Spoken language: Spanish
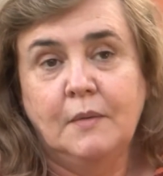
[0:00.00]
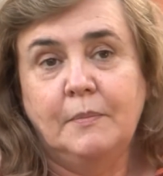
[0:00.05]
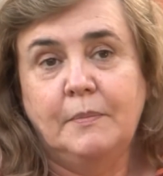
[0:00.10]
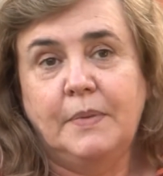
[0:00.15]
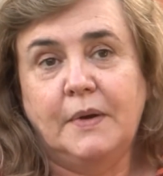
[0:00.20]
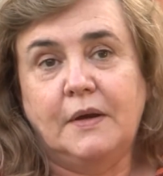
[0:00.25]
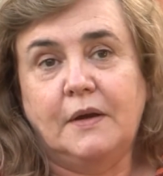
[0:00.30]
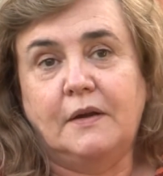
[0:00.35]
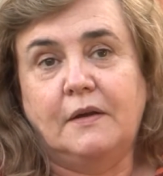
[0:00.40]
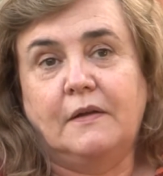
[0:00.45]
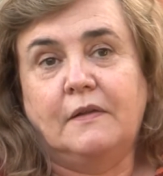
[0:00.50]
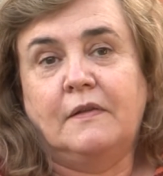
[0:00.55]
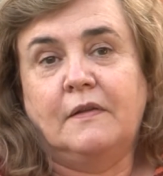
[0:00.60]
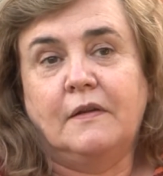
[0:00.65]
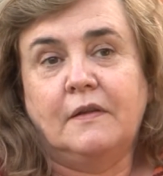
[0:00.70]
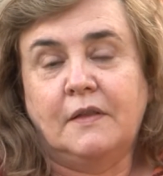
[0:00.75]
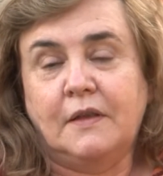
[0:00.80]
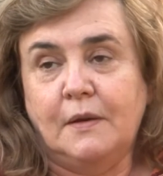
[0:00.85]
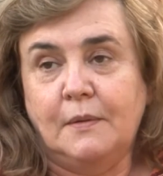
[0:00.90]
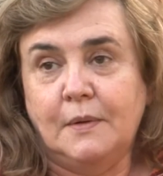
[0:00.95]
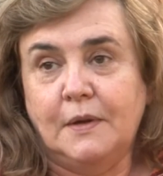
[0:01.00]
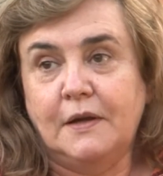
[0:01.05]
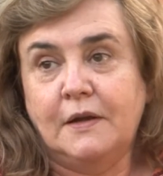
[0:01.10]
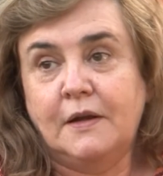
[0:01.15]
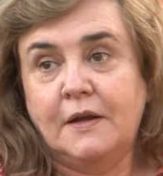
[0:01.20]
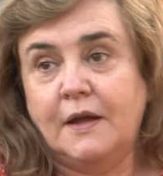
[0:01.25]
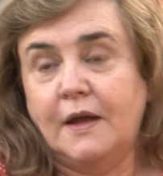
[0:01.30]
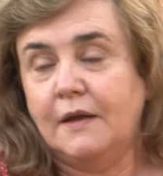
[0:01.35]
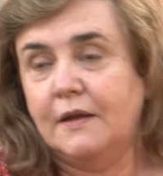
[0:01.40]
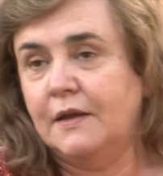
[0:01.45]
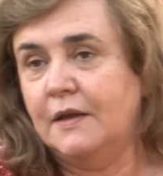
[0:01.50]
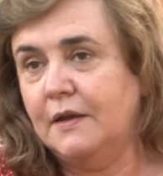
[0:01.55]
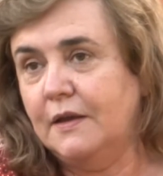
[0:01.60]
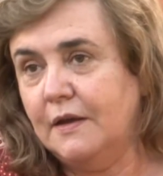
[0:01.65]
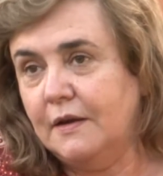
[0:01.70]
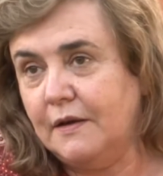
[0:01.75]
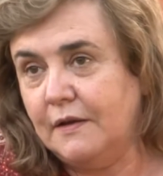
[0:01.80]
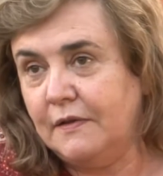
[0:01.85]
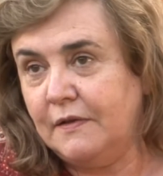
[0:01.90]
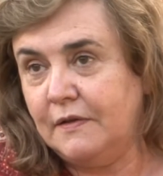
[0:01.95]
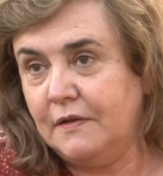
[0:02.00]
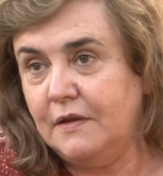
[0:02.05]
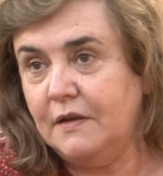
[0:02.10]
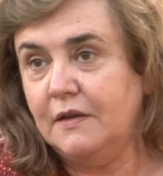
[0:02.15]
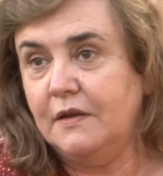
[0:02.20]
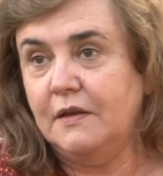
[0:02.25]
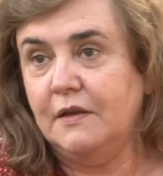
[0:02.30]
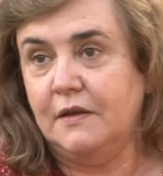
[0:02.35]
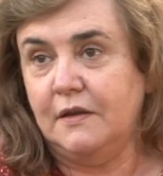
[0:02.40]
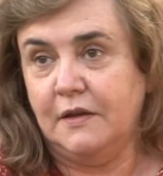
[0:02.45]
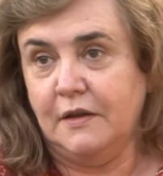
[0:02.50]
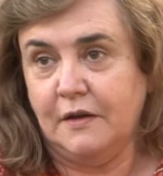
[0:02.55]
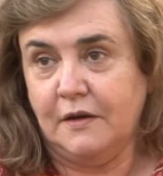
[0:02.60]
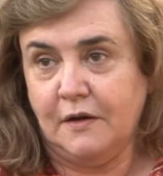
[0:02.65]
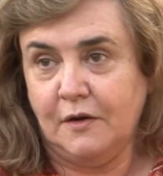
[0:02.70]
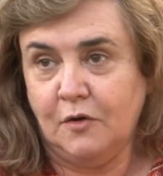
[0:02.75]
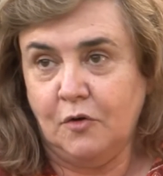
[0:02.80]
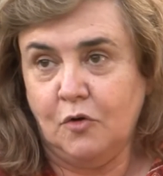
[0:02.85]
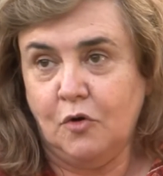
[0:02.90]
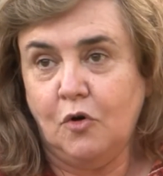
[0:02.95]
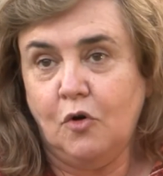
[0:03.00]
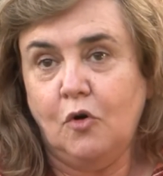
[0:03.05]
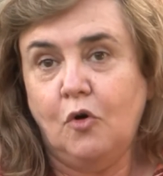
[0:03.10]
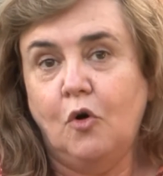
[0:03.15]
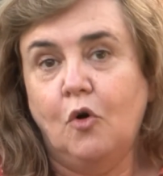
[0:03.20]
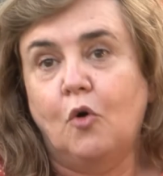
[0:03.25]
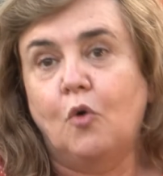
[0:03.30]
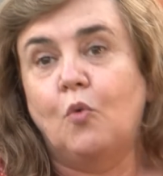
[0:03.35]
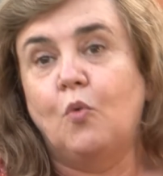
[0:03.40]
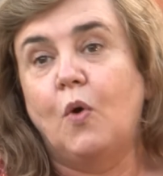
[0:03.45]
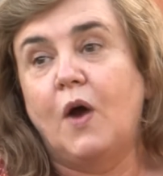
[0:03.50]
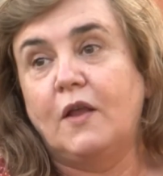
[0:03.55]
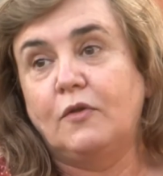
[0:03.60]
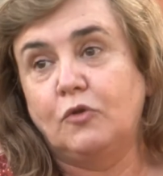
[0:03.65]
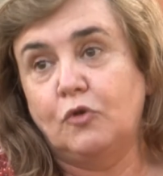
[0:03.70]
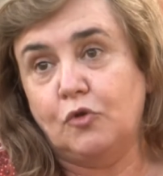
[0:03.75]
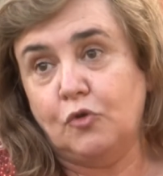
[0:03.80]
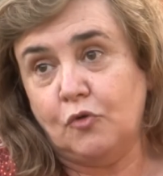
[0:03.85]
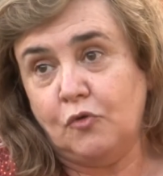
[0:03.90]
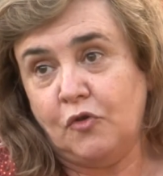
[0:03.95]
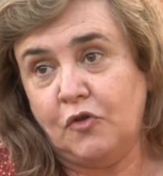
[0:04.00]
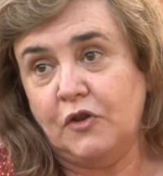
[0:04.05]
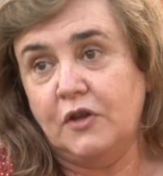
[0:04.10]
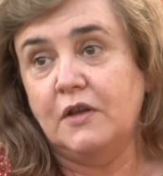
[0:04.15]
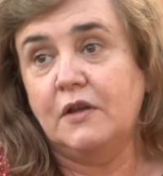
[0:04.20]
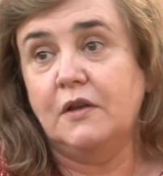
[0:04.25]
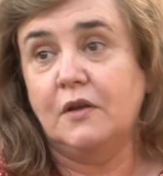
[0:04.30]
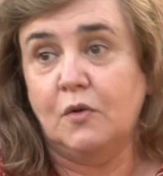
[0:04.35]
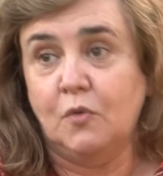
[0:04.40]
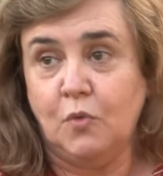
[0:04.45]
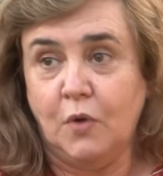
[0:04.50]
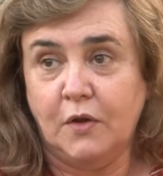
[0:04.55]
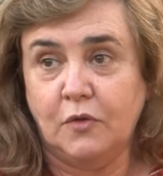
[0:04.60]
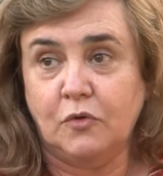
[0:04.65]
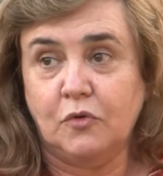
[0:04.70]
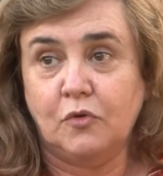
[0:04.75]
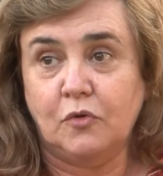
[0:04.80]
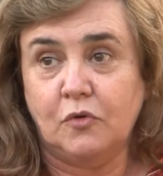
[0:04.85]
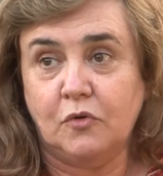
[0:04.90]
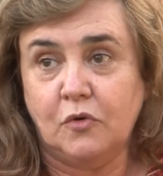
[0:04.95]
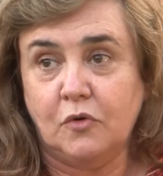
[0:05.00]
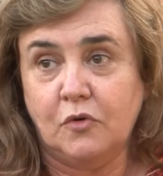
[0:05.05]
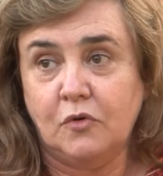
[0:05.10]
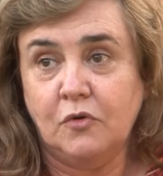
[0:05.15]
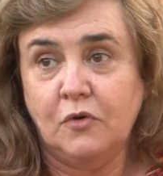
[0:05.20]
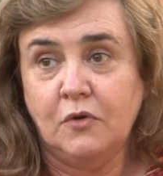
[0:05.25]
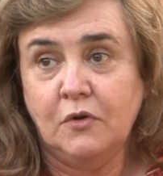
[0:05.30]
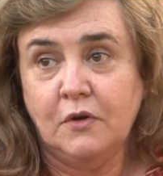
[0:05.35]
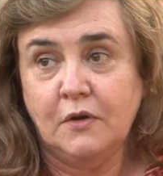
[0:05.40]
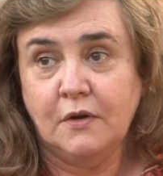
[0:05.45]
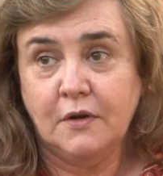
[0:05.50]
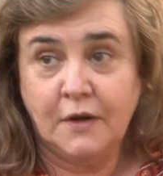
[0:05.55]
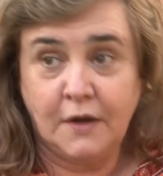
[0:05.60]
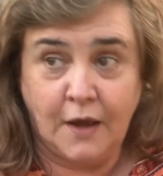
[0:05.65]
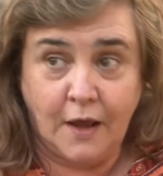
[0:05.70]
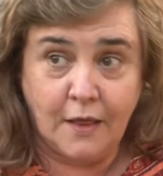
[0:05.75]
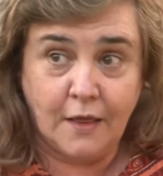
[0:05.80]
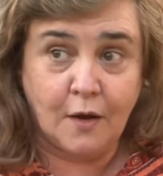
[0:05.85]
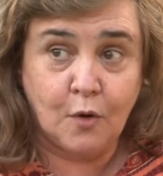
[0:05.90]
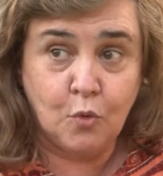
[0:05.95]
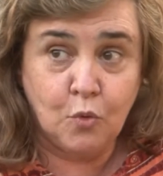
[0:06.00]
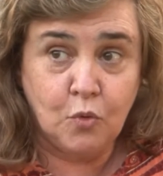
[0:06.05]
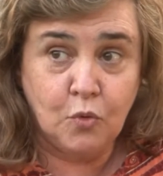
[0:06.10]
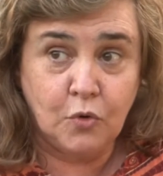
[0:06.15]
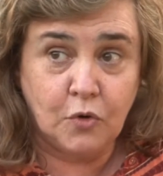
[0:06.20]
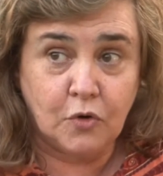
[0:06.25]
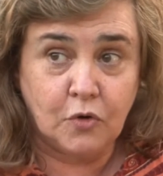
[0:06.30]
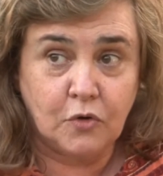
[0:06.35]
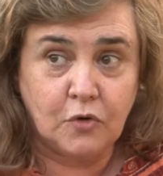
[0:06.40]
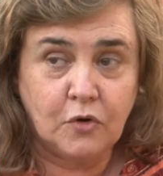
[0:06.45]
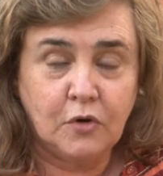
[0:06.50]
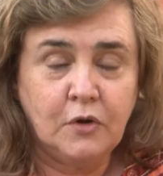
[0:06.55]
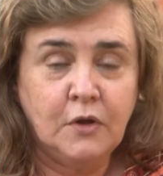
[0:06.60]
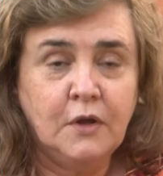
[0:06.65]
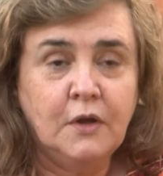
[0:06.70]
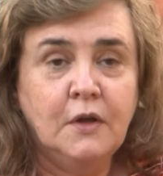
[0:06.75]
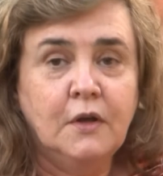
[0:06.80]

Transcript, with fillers: para que se establezca quiénes sí y quiénes no, o cuánto sí y cuánto no cada uno, ¿no?